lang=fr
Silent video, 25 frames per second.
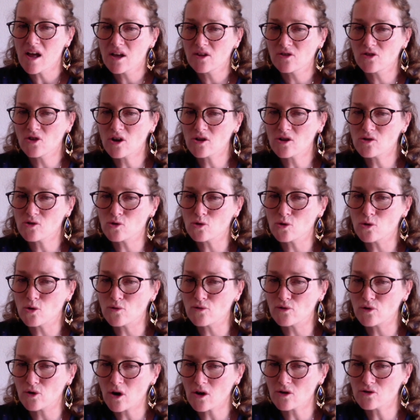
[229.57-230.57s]
donne une
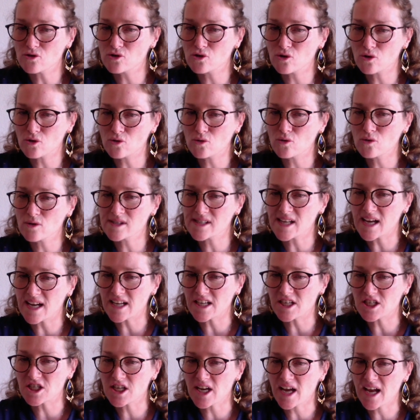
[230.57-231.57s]
violente secousse à
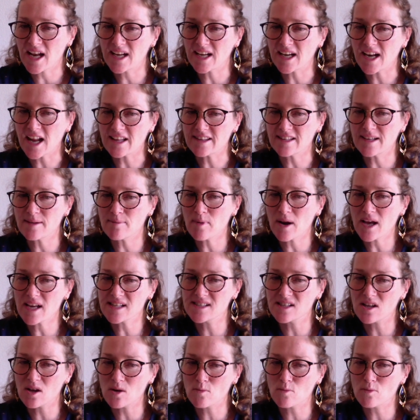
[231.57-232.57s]
l'échelle et la déplace
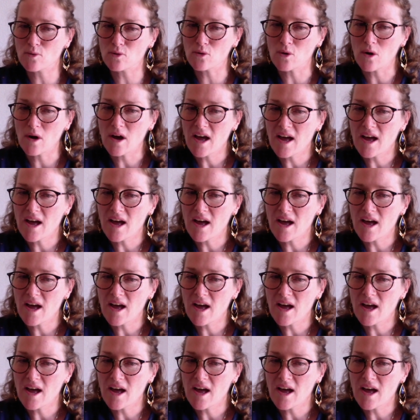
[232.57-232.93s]
un peu.